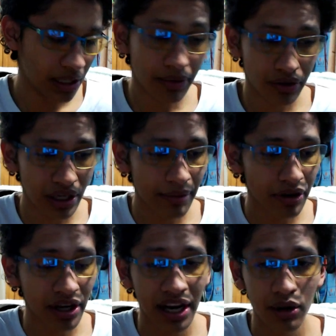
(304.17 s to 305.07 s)
Y bueno, ya
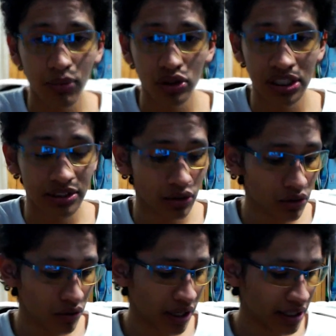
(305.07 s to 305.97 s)
vieron en el unboxing
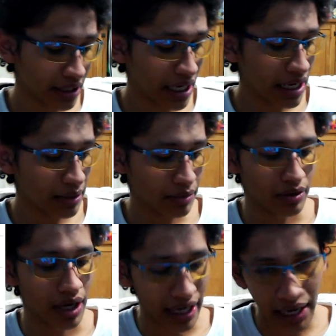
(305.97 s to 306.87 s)
todo lo que trae,
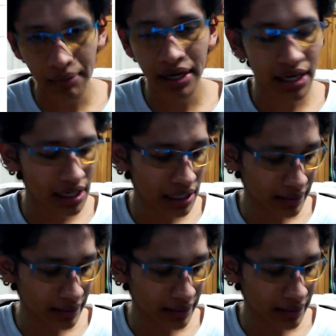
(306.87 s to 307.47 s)
bueno, la cámara,